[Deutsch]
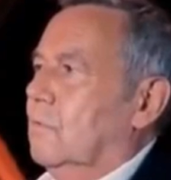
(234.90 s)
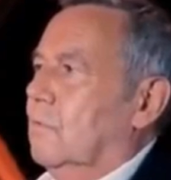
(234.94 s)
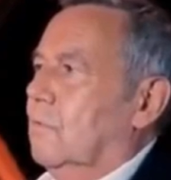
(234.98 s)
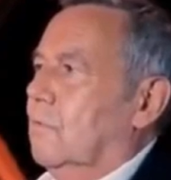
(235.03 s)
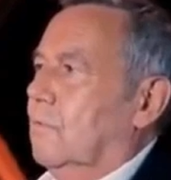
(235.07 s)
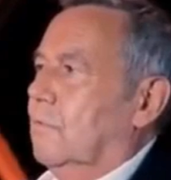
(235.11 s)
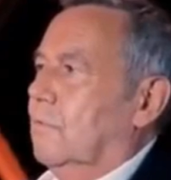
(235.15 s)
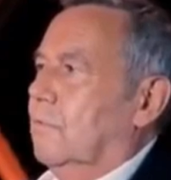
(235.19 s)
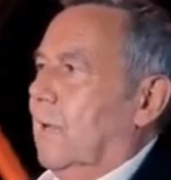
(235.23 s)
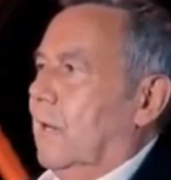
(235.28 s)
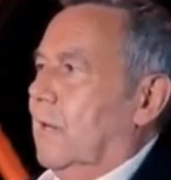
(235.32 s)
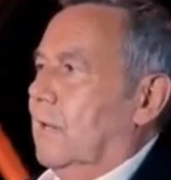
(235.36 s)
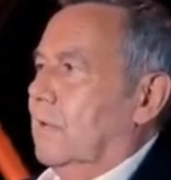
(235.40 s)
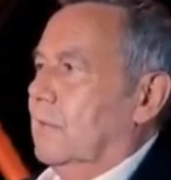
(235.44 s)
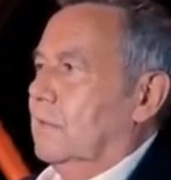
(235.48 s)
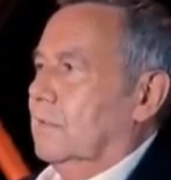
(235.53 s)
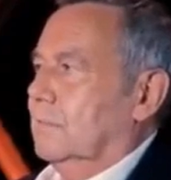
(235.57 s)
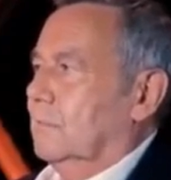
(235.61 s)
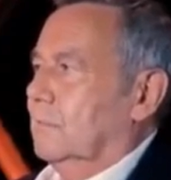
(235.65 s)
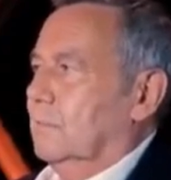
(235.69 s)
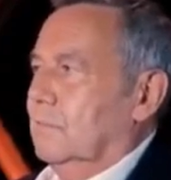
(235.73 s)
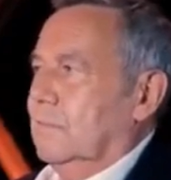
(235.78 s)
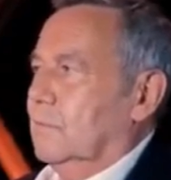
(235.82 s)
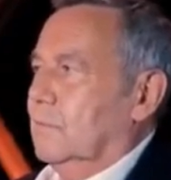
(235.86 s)

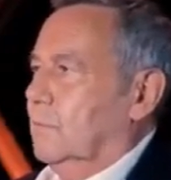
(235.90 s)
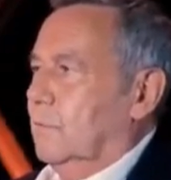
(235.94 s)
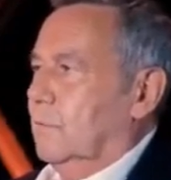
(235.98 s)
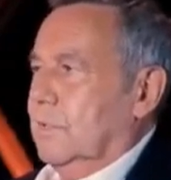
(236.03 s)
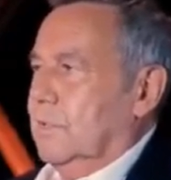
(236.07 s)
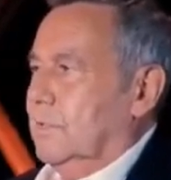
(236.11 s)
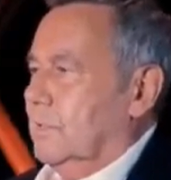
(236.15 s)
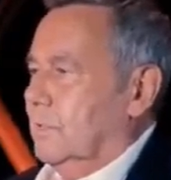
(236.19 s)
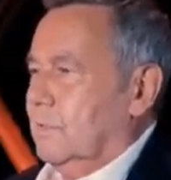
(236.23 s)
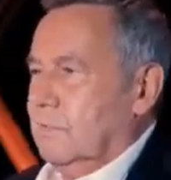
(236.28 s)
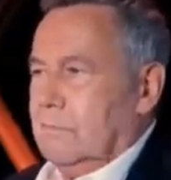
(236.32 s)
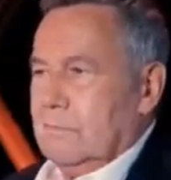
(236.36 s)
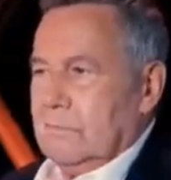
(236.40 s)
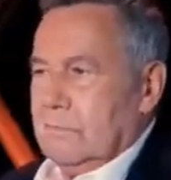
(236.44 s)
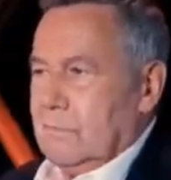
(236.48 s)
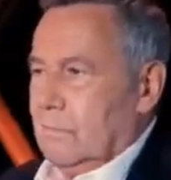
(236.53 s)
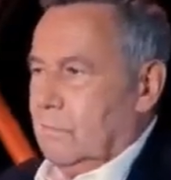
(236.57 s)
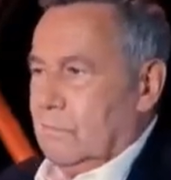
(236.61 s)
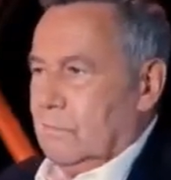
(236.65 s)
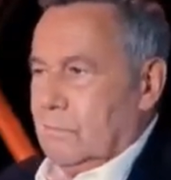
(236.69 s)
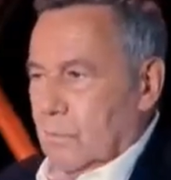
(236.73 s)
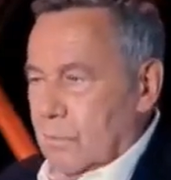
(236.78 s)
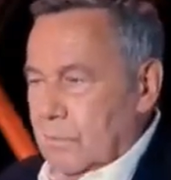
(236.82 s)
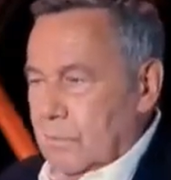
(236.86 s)
war natürlich
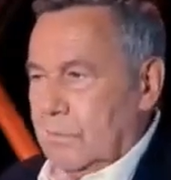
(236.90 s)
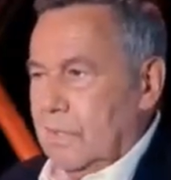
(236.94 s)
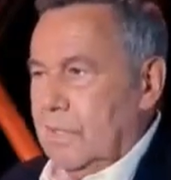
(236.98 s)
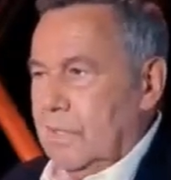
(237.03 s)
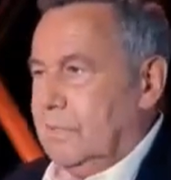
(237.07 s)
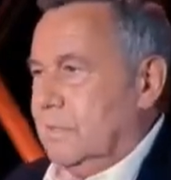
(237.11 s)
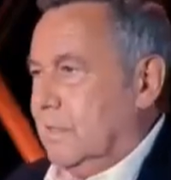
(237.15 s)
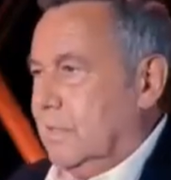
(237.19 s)
glücklich,